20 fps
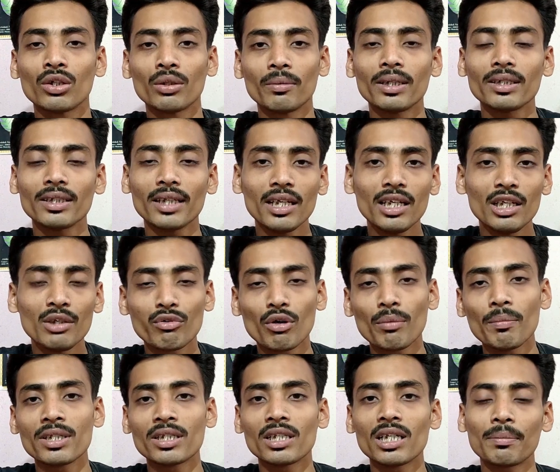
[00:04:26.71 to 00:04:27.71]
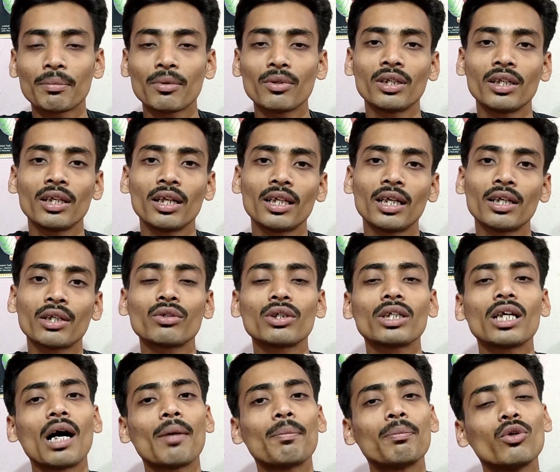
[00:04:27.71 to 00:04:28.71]
तो बस यही इन्फॉर्मेशन आपको देना था
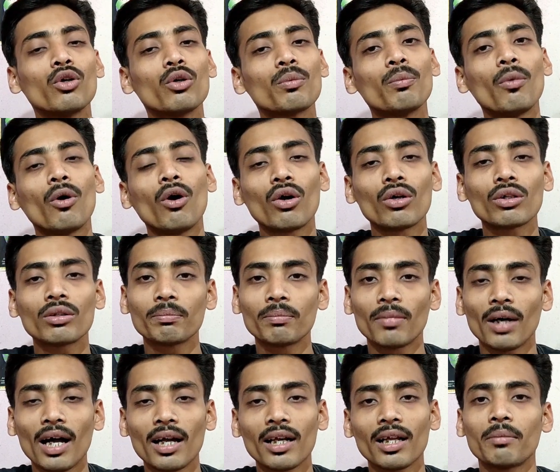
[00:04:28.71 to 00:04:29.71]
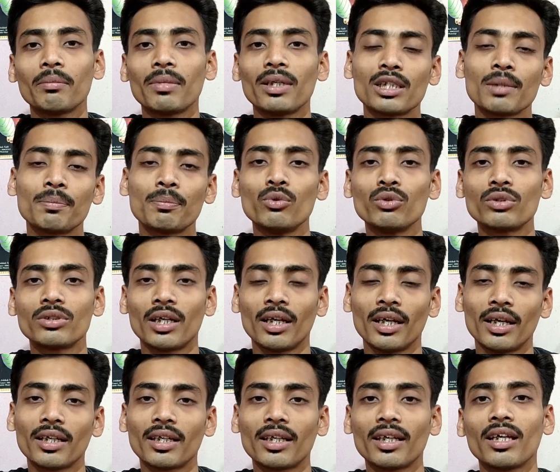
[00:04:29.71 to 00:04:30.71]
क्योंकि आप लोग बहुत बार मेरे से पूछ
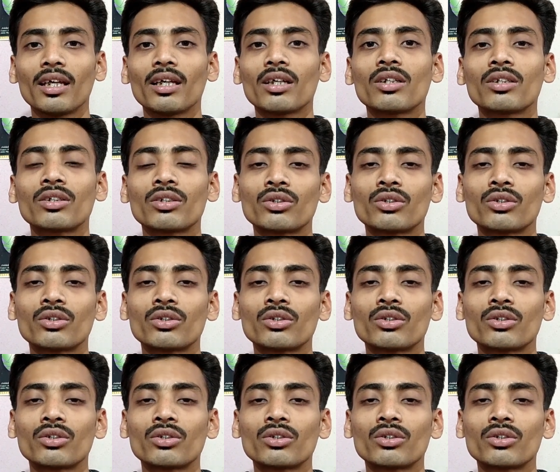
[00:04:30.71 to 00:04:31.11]
रहे हैं कि